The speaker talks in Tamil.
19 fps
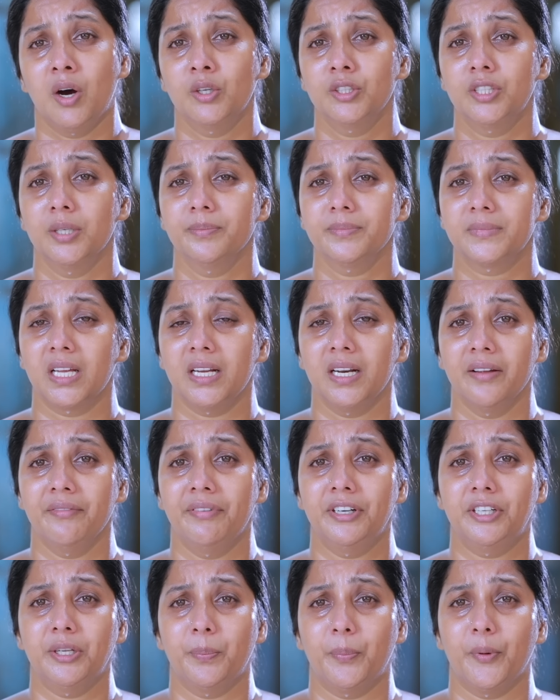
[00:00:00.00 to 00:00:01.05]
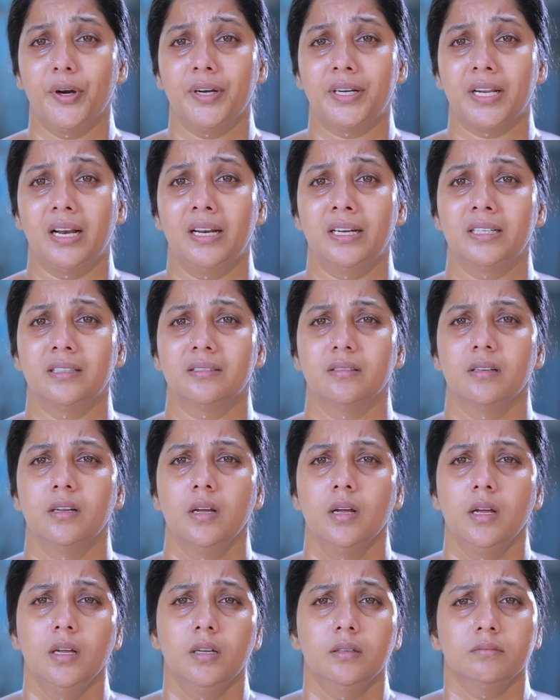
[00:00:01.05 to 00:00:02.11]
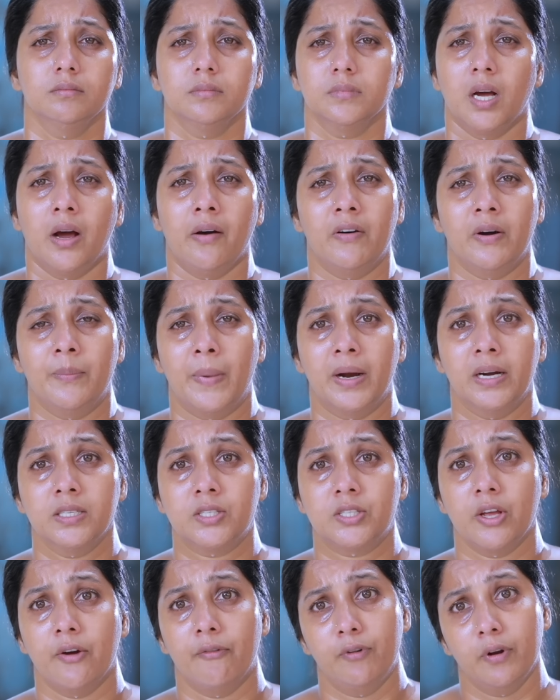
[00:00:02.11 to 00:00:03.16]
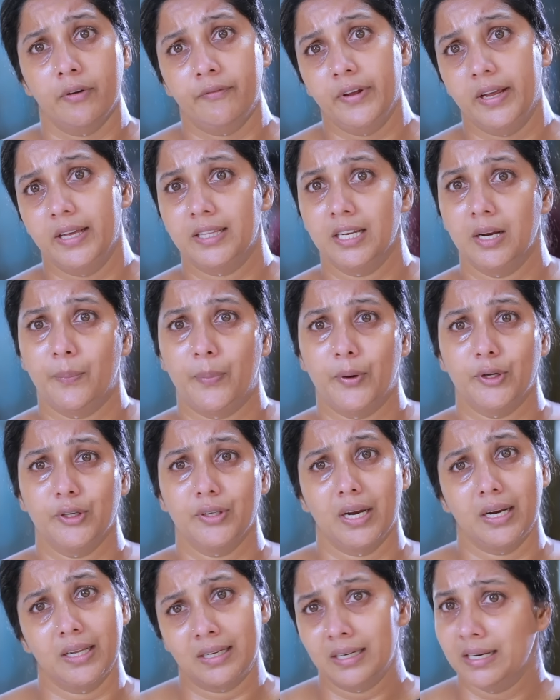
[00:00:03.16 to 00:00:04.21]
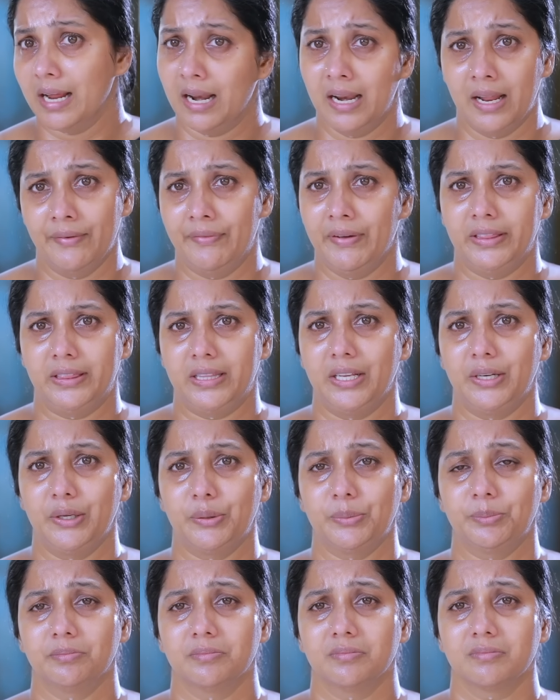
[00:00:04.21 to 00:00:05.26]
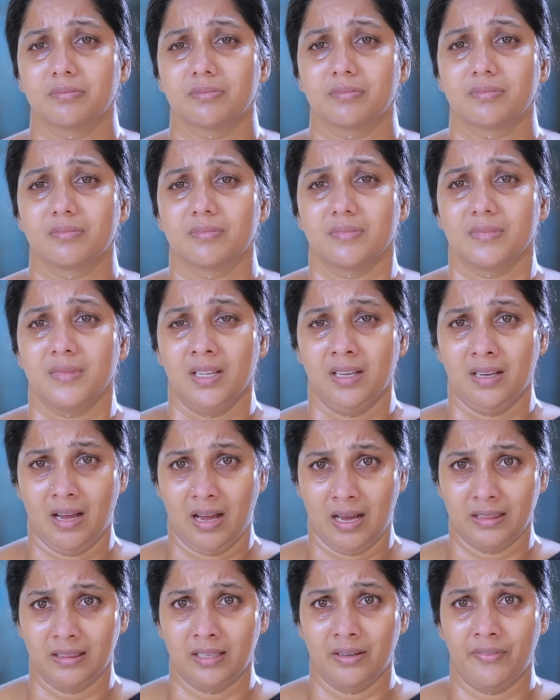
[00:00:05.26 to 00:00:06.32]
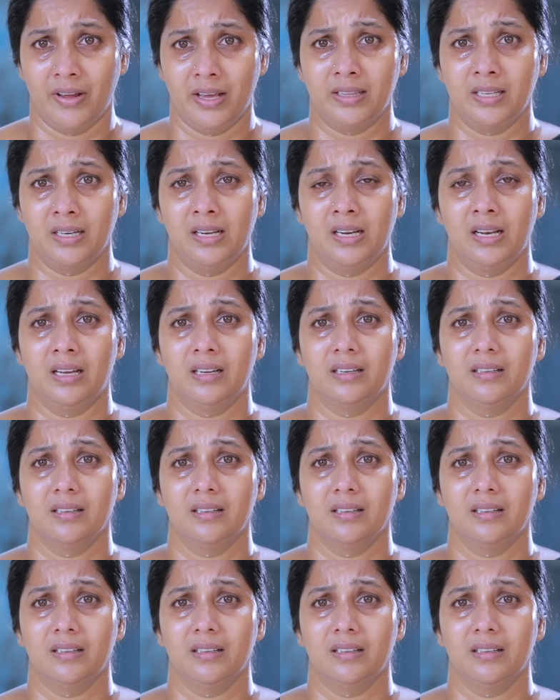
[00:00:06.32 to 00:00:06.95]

கௌதம் தன்னை விட்டுட்டு போயிட்டானேன்னு அவ மனசு எவ்வளோ வேதனைப்படும் எனக்கு நல்லாவே தெரியும் அந்த வேதனையில